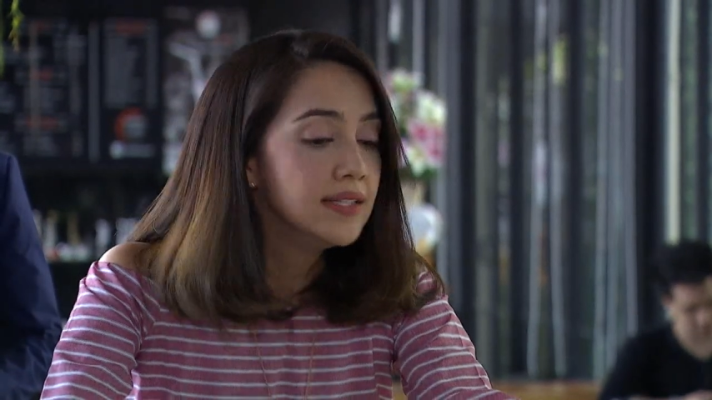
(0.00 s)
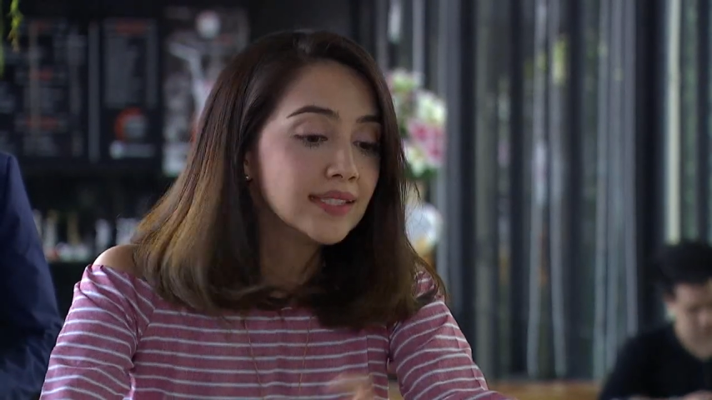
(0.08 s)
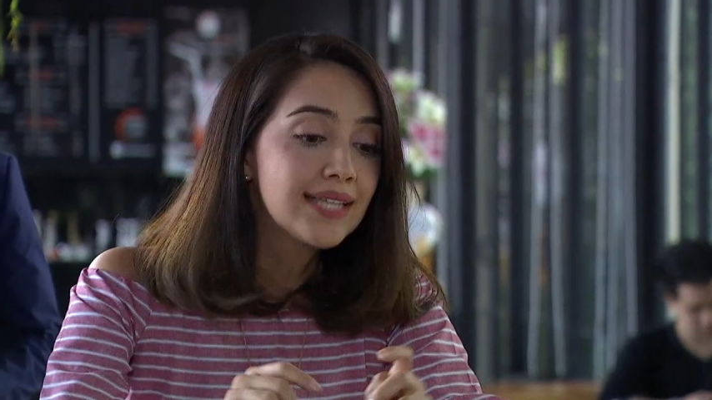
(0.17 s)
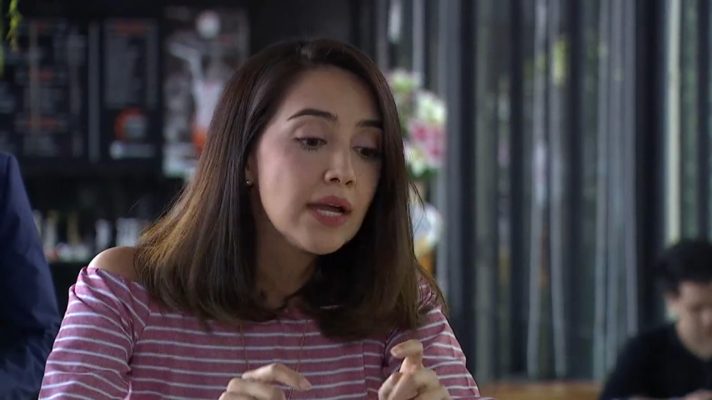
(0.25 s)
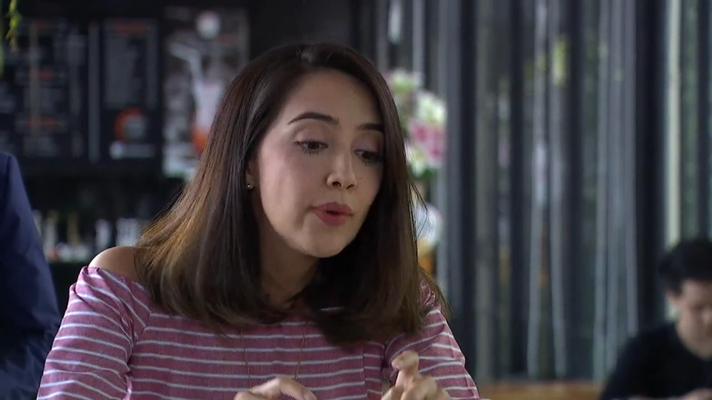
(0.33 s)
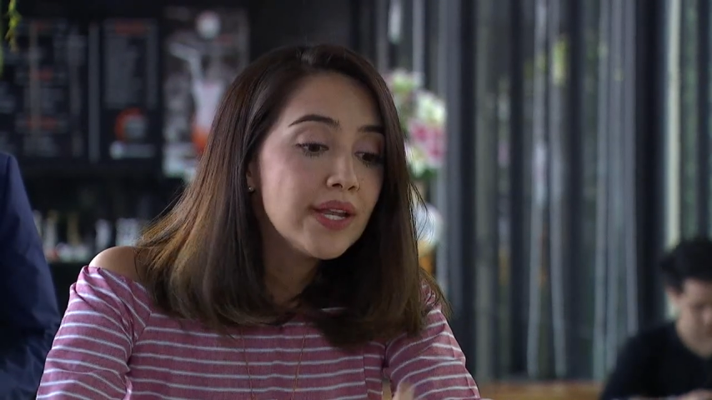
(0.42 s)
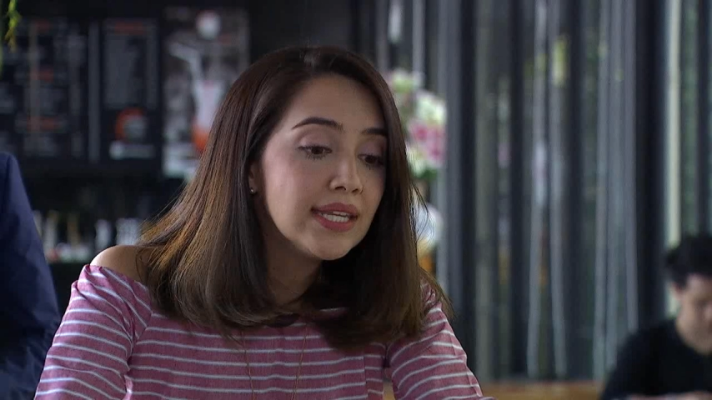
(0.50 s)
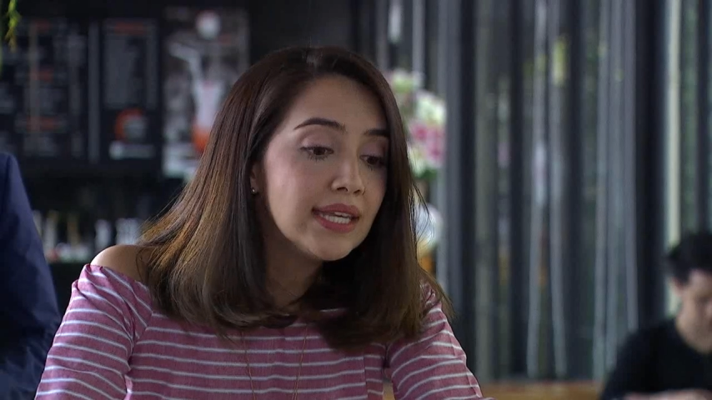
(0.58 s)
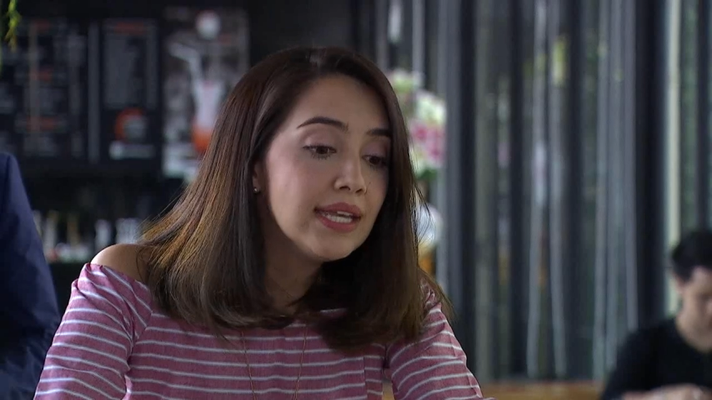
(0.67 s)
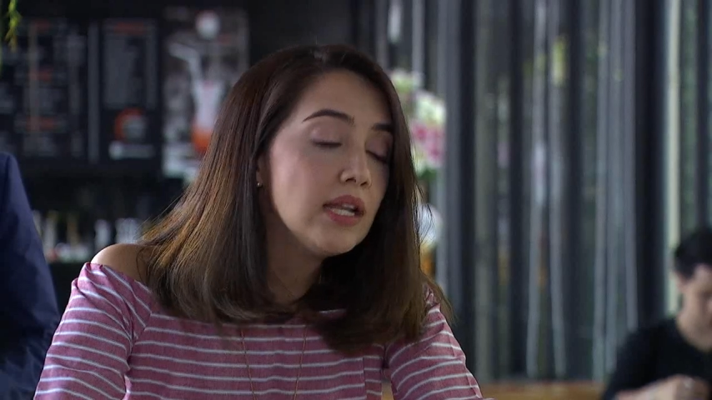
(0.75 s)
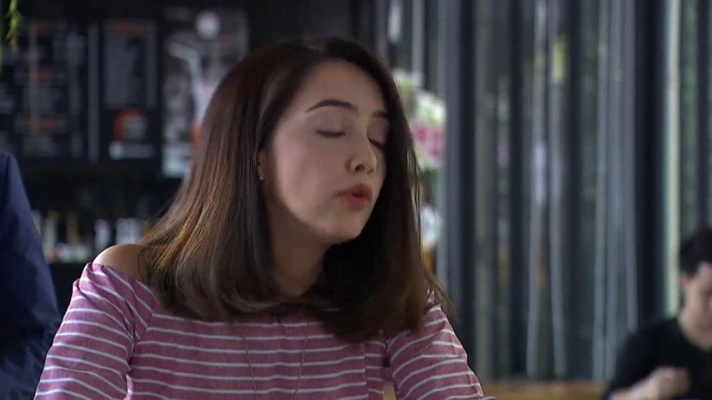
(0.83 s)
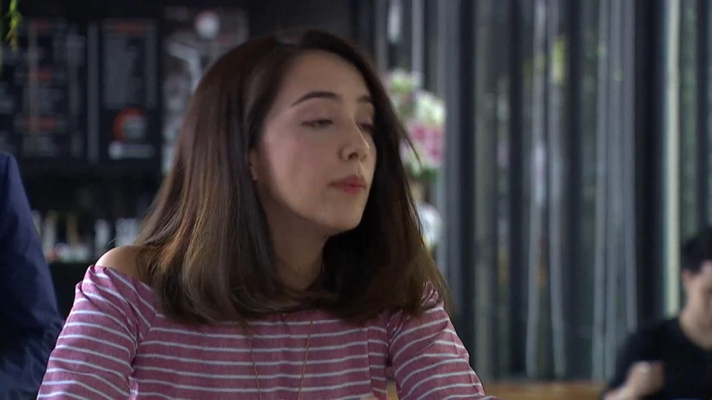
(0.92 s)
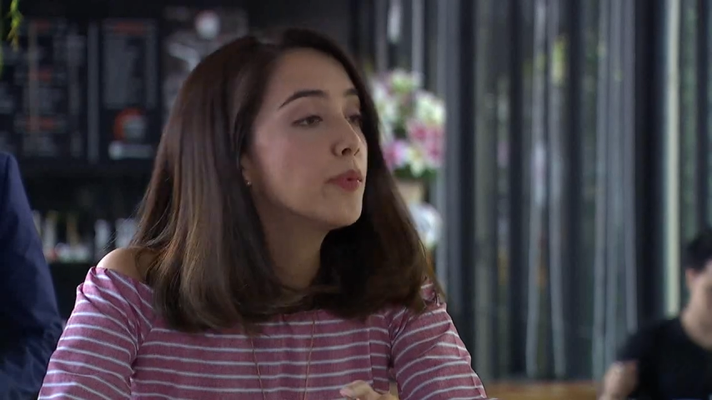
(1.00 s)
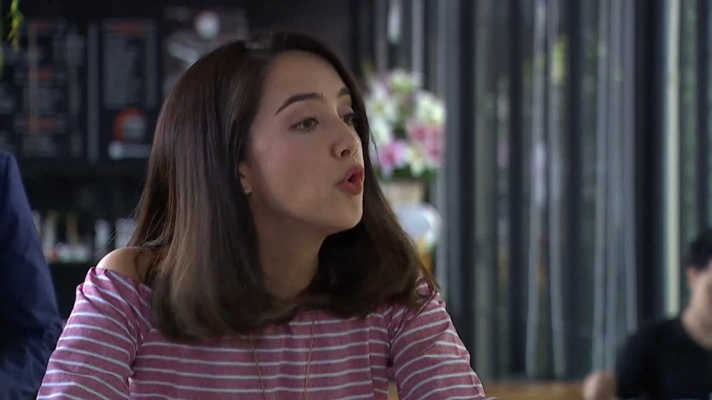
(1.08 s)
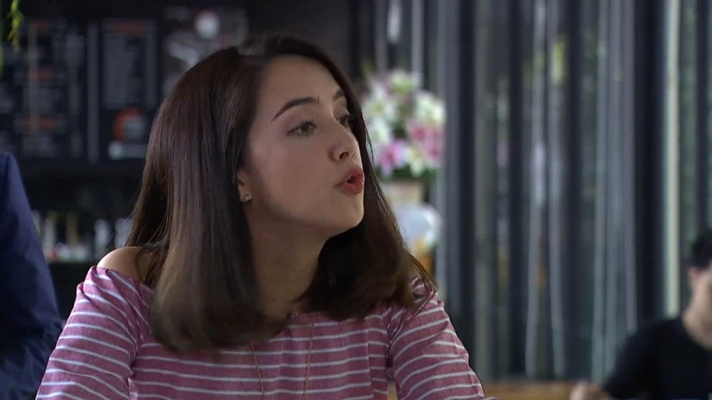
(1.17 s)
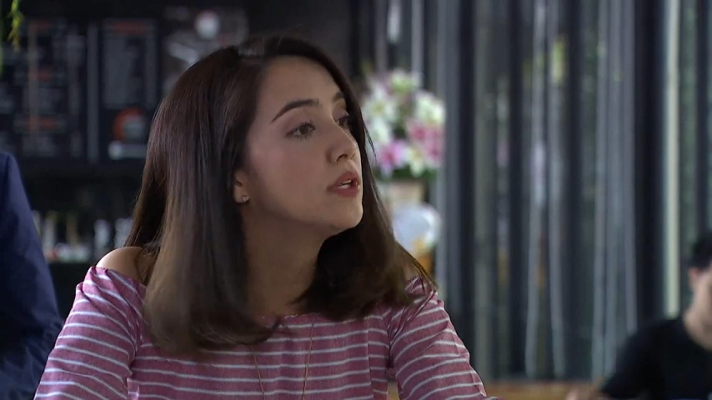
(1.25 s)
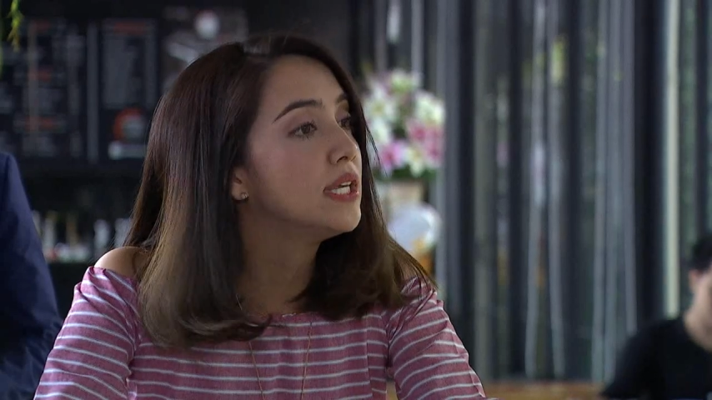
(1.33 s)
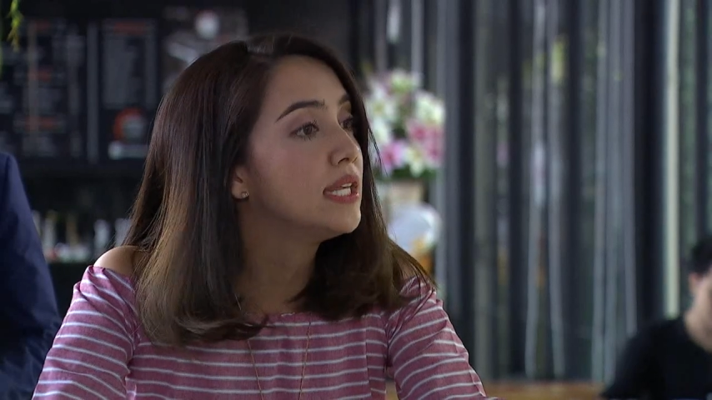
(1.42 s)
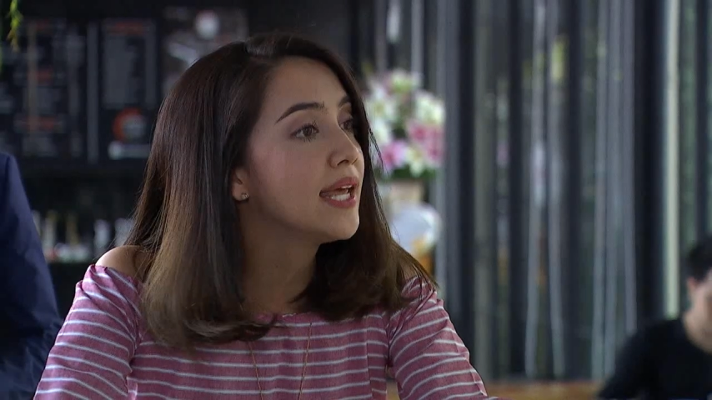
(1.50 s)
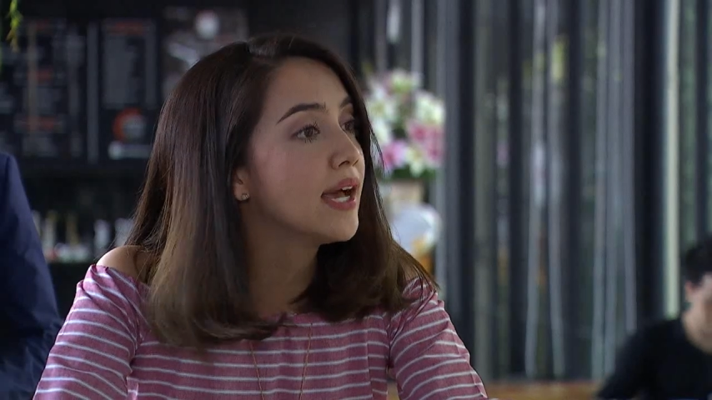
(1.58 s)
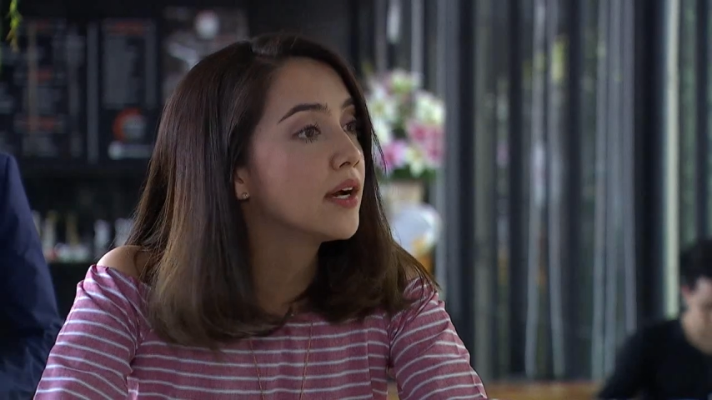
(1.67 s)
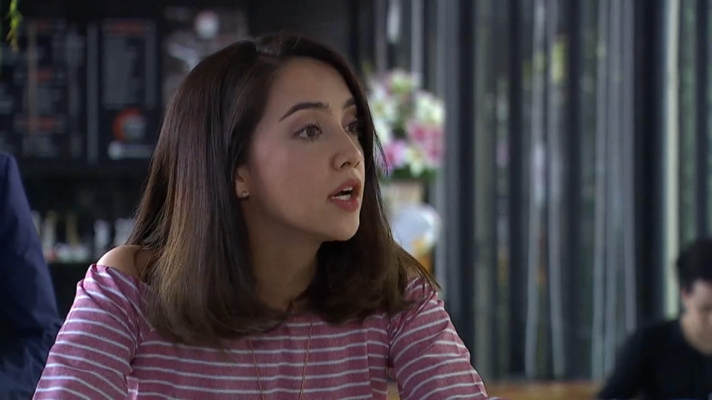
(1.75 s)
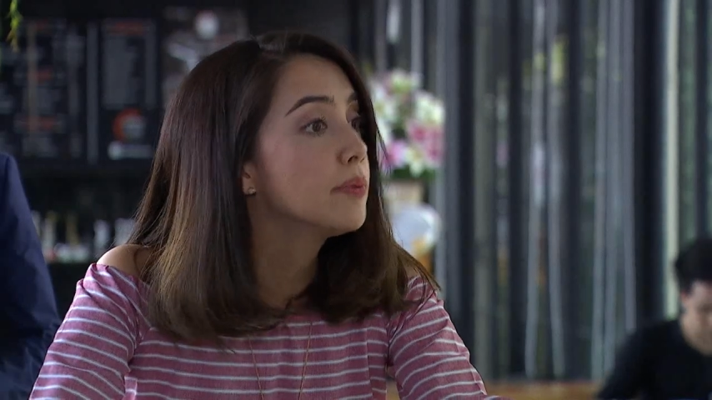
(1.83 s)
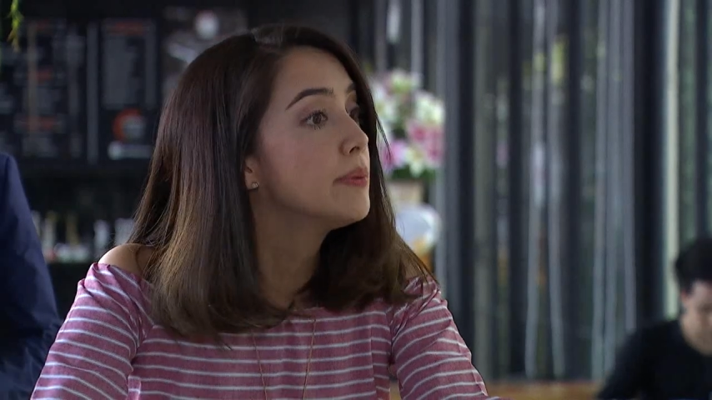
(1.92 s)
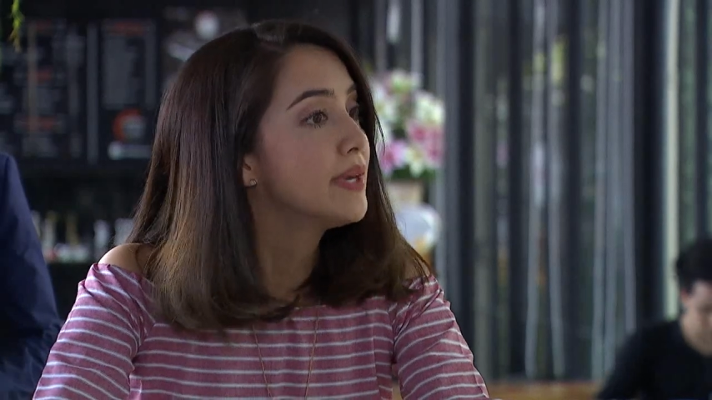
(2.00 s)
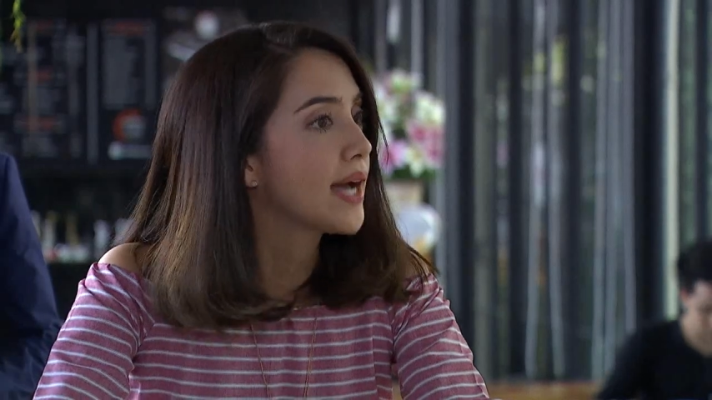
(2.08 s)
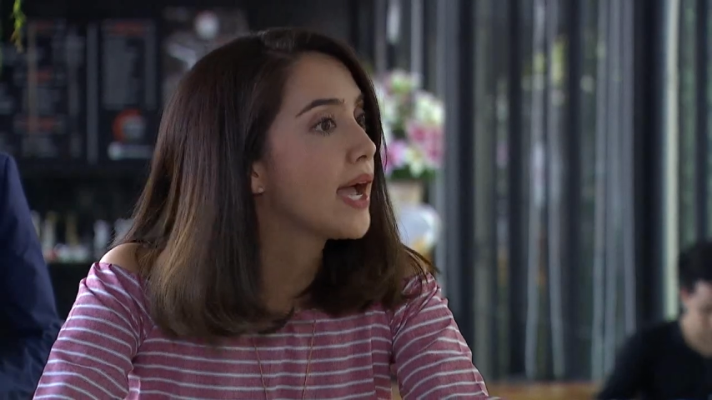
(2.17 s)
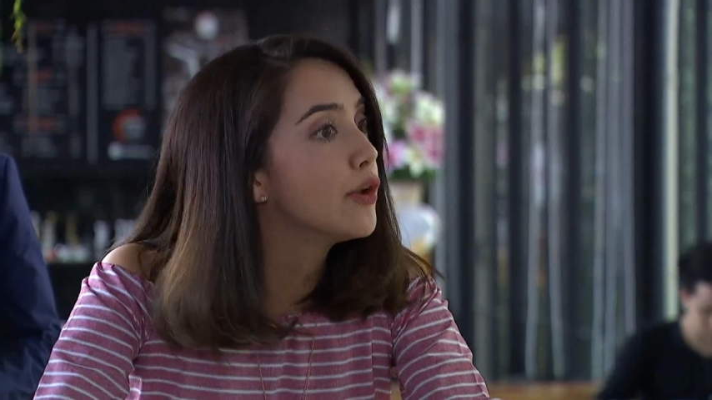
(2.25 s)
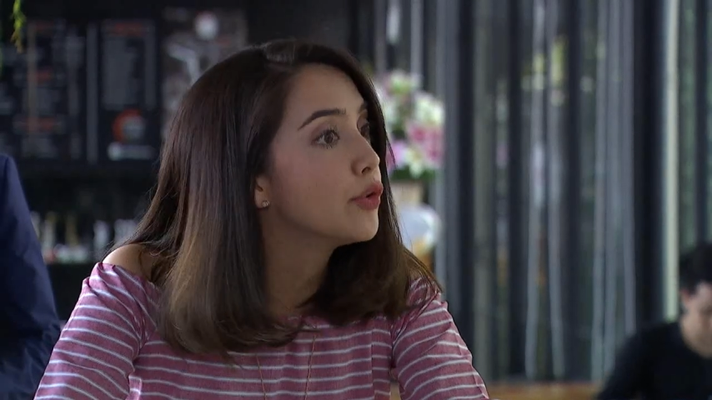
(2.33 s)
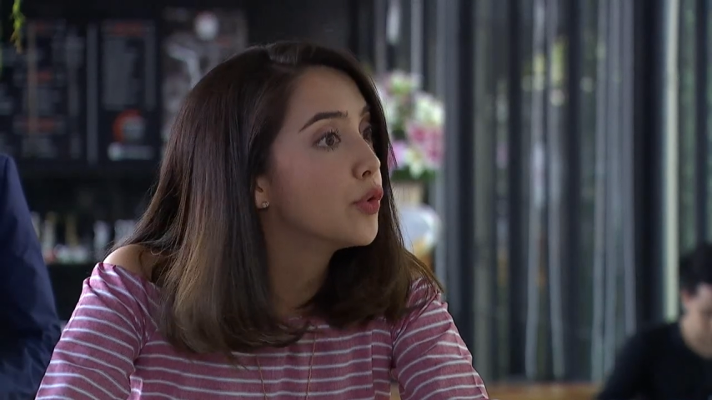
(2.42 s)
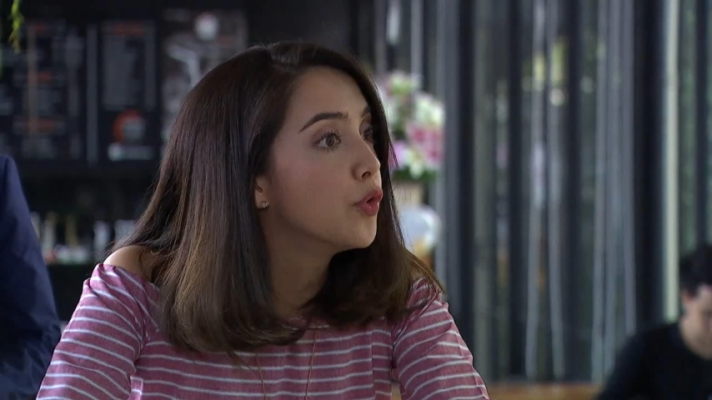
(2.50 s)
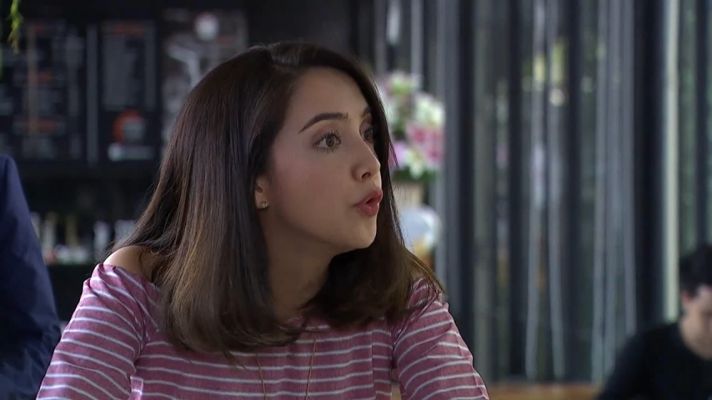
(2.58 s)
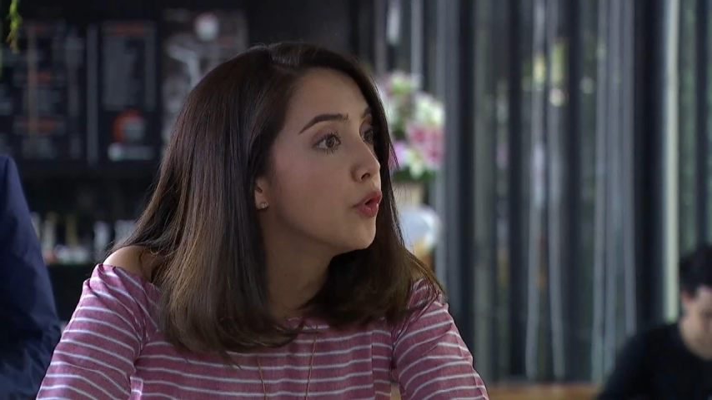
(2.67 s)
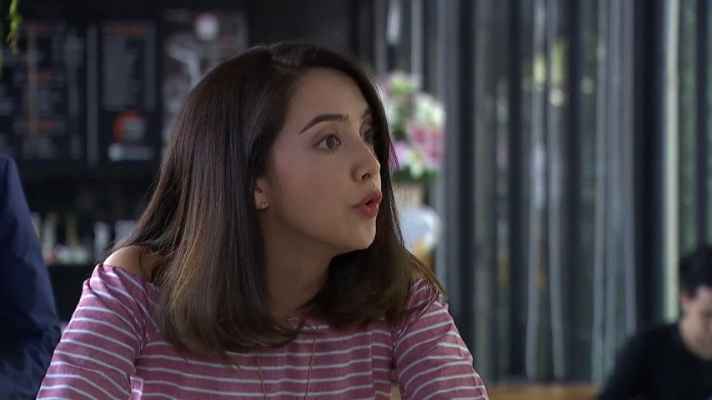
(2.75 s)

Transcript: จะตายวันนี้หรือว่าพรุ่งนี้เนี่ยก็ไม่มีใครรู้